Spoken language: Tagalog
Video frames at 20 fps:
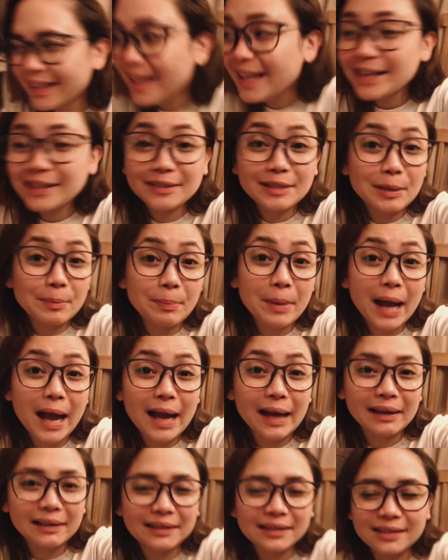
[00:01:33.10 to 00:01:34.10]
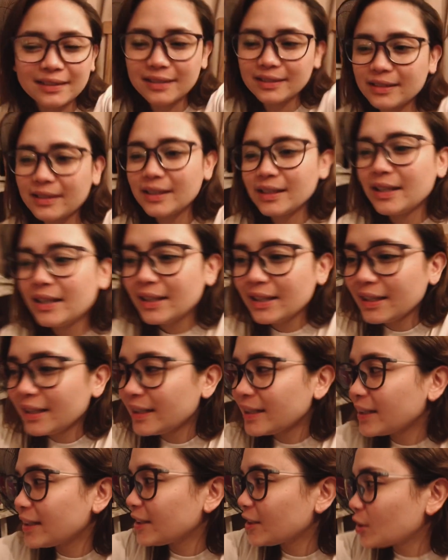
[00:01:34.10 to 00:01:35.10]
Sepanks.
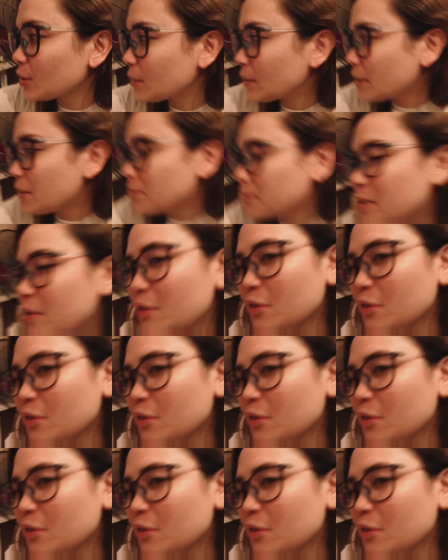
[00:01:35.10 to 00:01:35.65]
Ganto. Ay, miss ko